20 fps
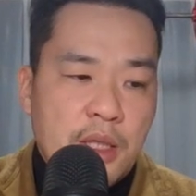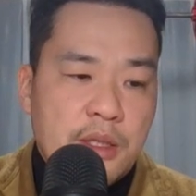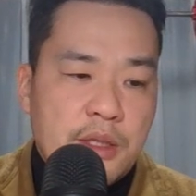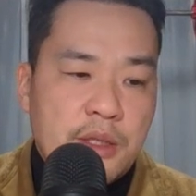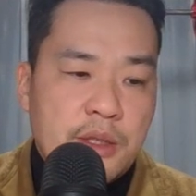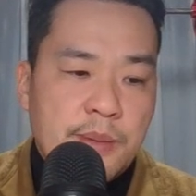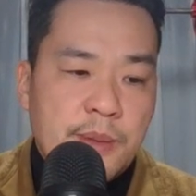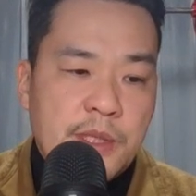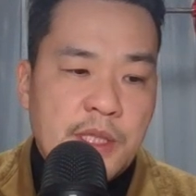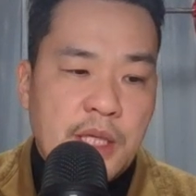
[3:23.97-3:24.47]

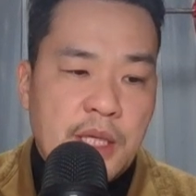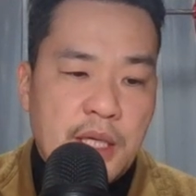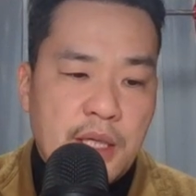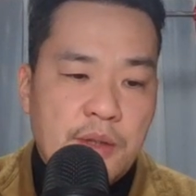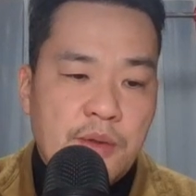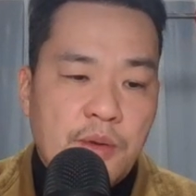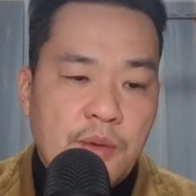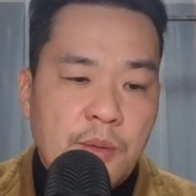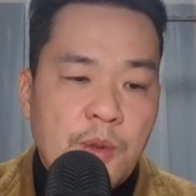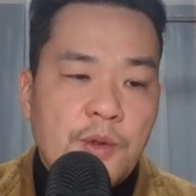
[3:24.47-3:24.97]
罪じゃな
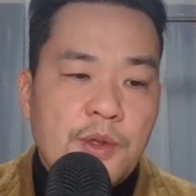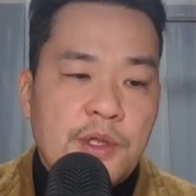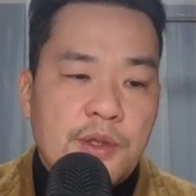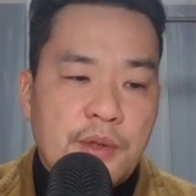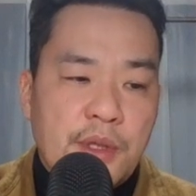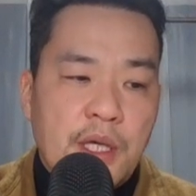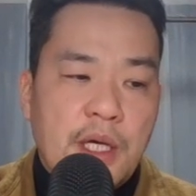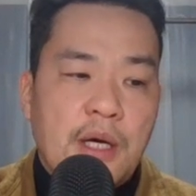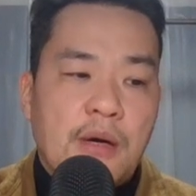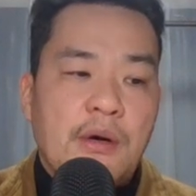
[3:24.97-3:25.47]
いと思う
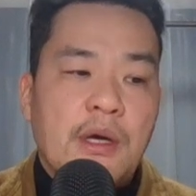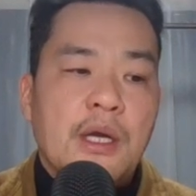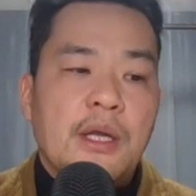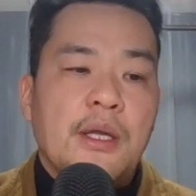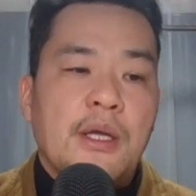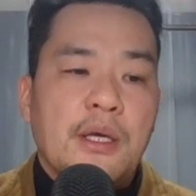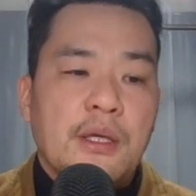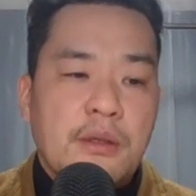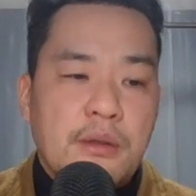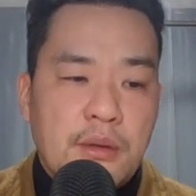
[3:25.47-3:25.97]
人に変わら
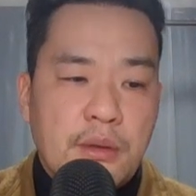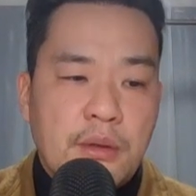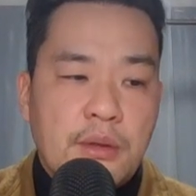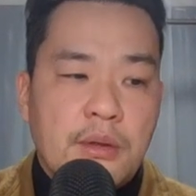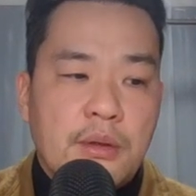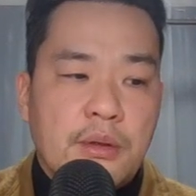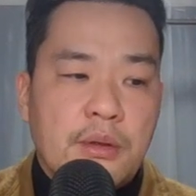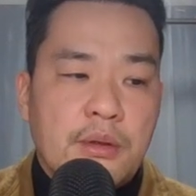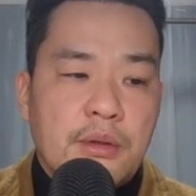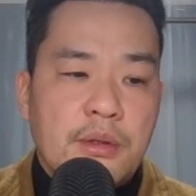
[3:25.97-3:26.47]
ない
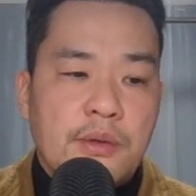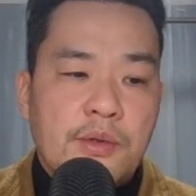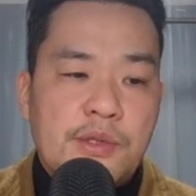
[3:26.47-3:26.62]
と、